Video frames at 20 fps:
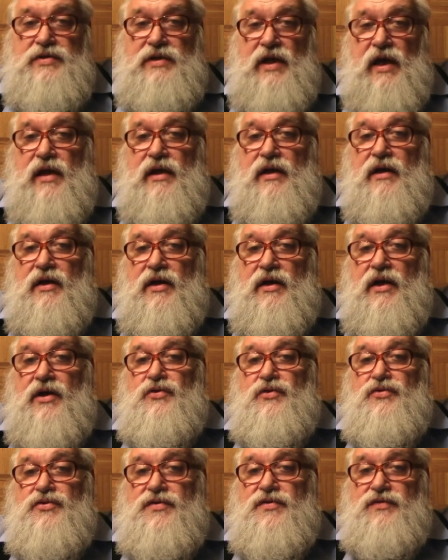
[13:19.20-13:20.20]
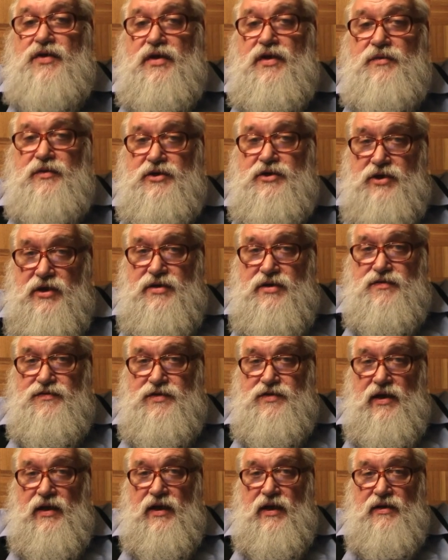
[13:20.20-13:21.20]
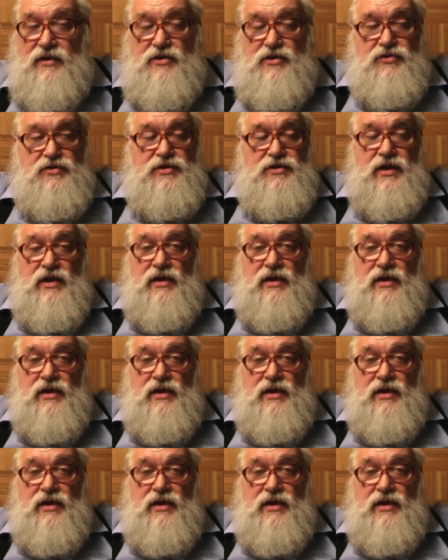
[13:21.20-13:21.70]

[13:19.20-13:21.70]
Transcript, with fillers: зная радиус видимой части Вселенной, то есть